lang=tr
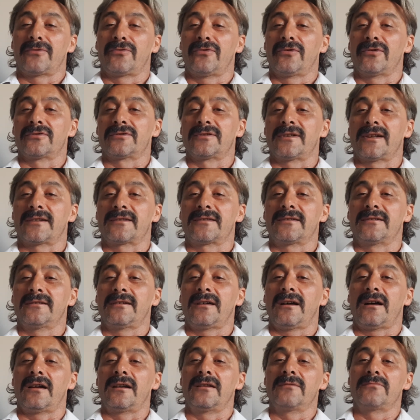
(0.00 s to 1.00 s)
Gözler
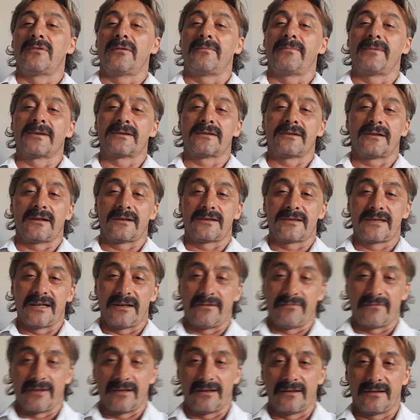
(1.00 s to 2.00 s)
şimdi Ali Babacan'a
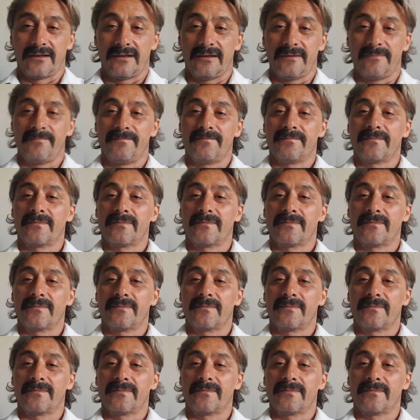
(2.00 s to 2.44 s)
çevrildi.